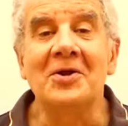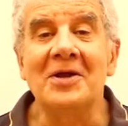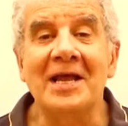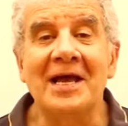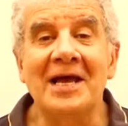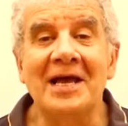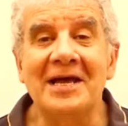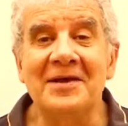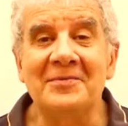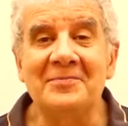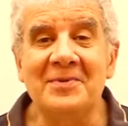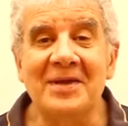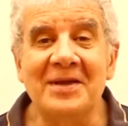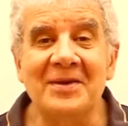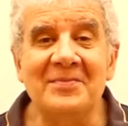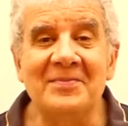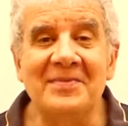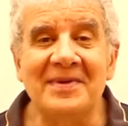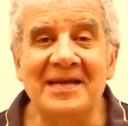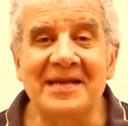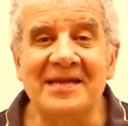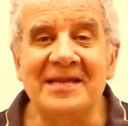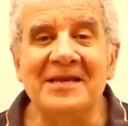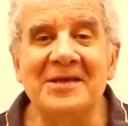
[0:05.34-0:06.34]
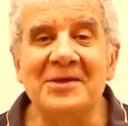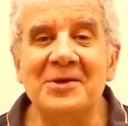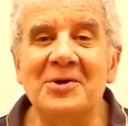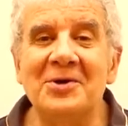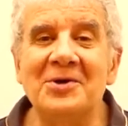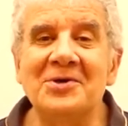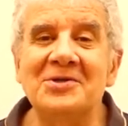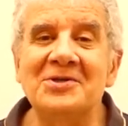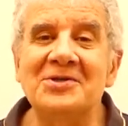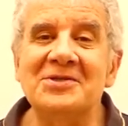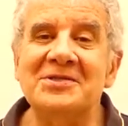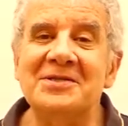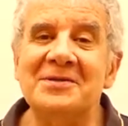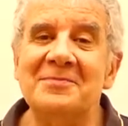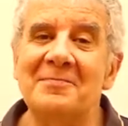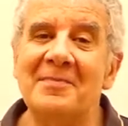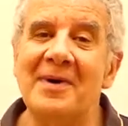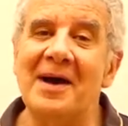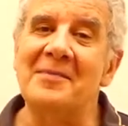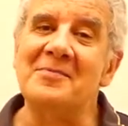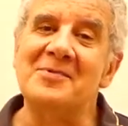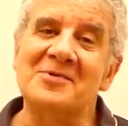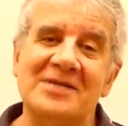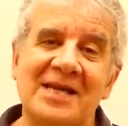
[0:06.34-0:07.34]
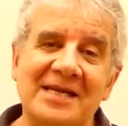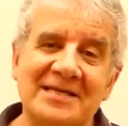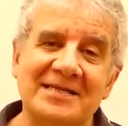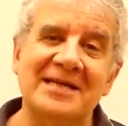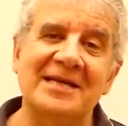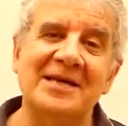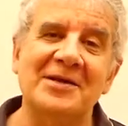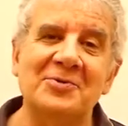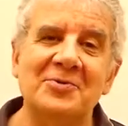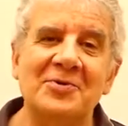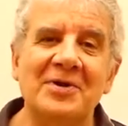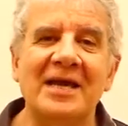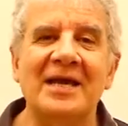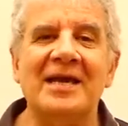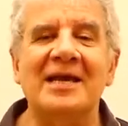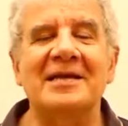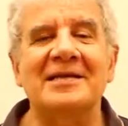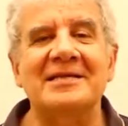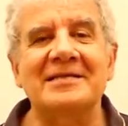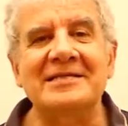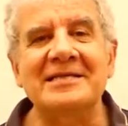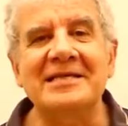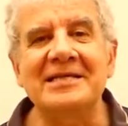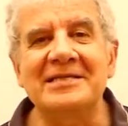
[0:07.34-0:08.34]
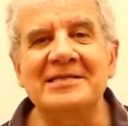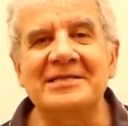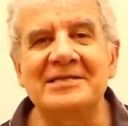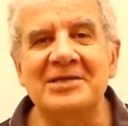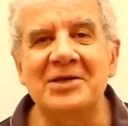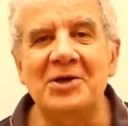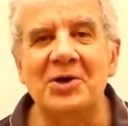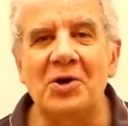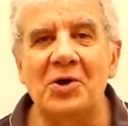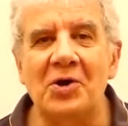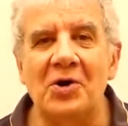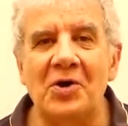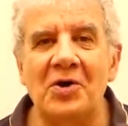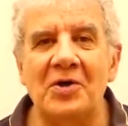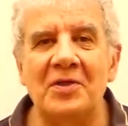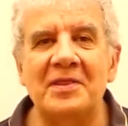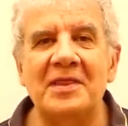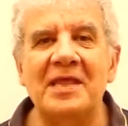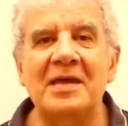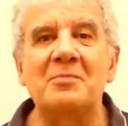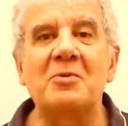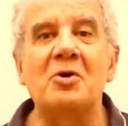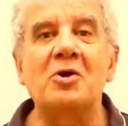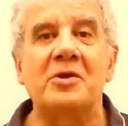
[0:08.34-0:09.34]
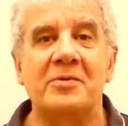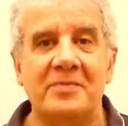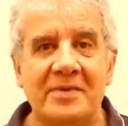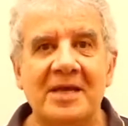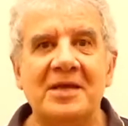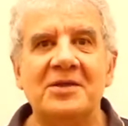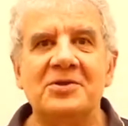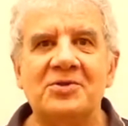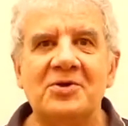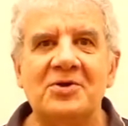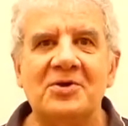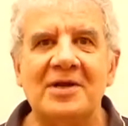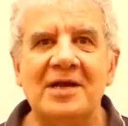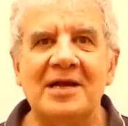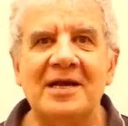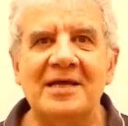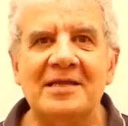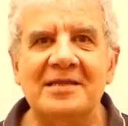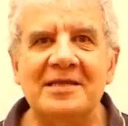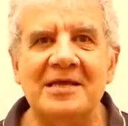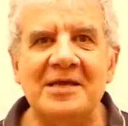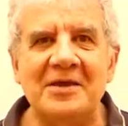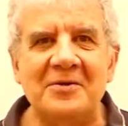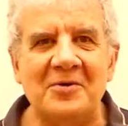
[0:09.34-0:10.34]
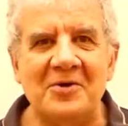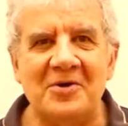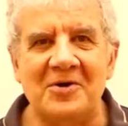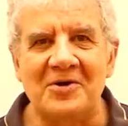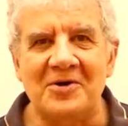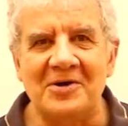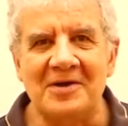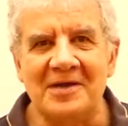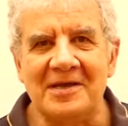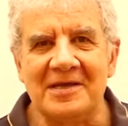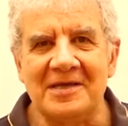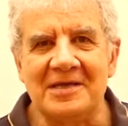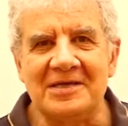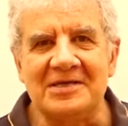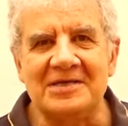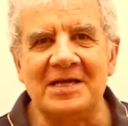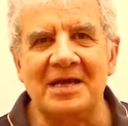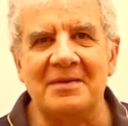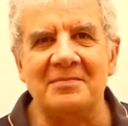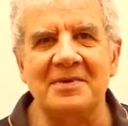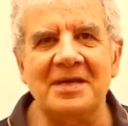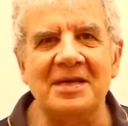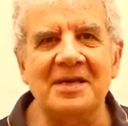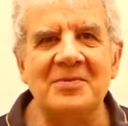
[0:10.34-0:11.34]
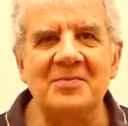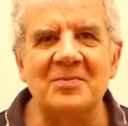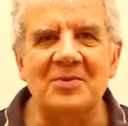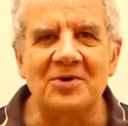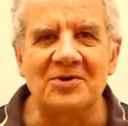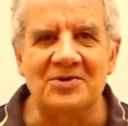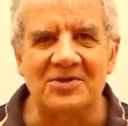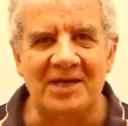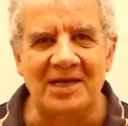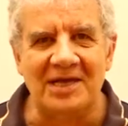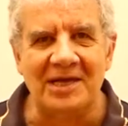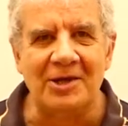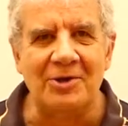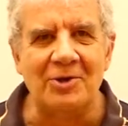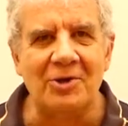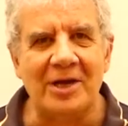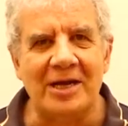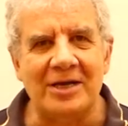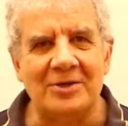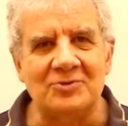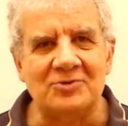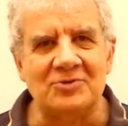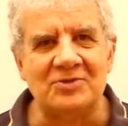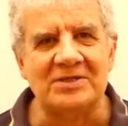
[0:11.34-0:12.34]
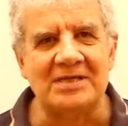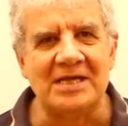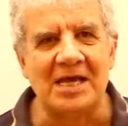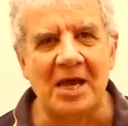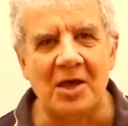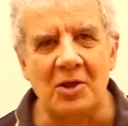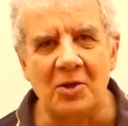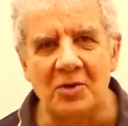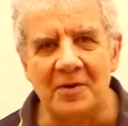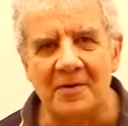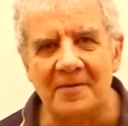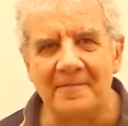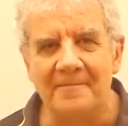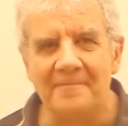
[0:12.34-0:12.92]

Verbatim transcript: Hola, bienvenidos. Vamos a hacer un ejercicio de movimiento relativo y ya mismo te leo el enunciado.